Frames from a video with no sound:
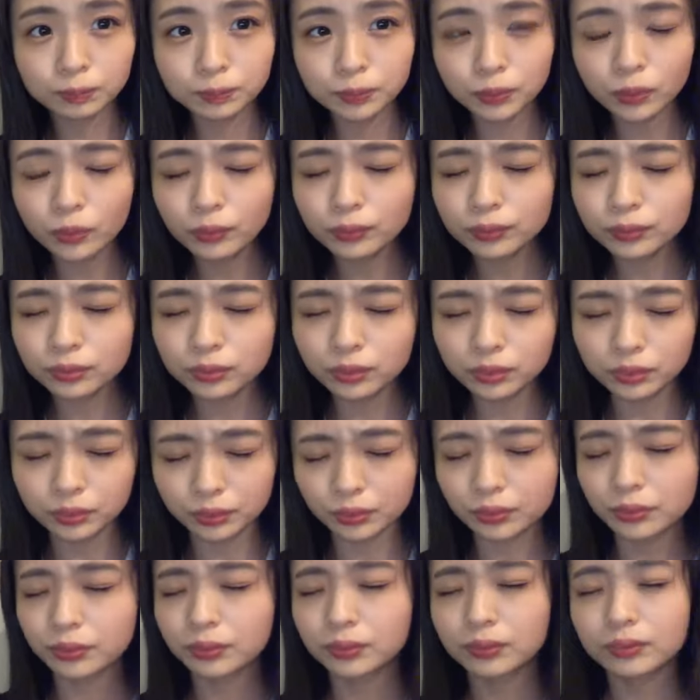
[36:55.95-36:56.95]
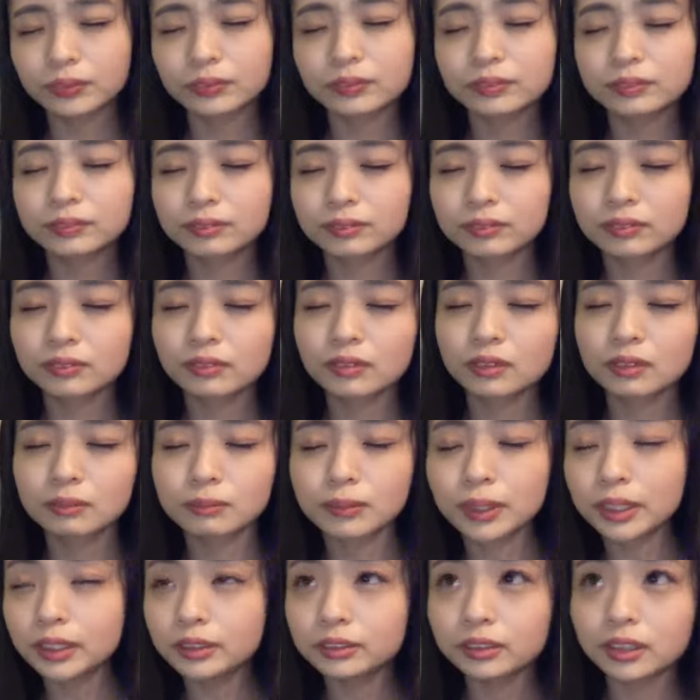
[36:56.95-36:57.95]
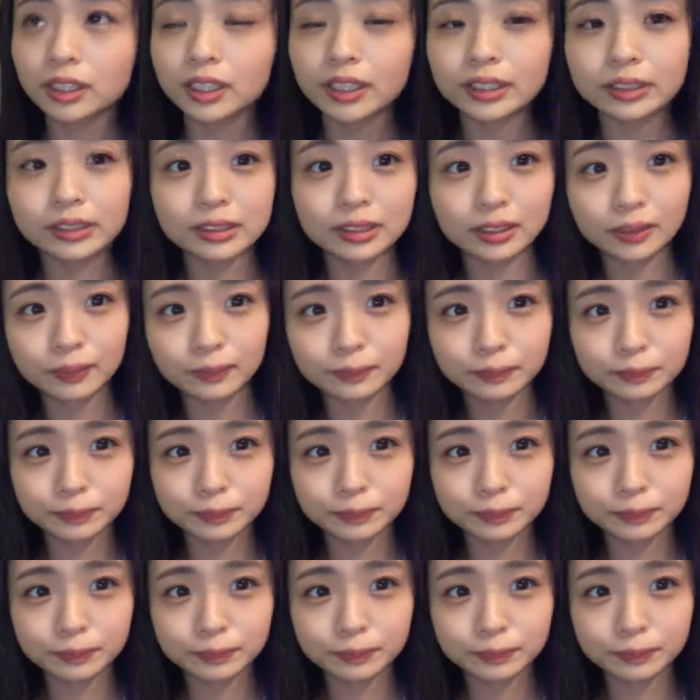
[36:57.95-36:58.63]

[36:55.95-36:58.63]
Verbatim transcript: プロントとマックが入ってた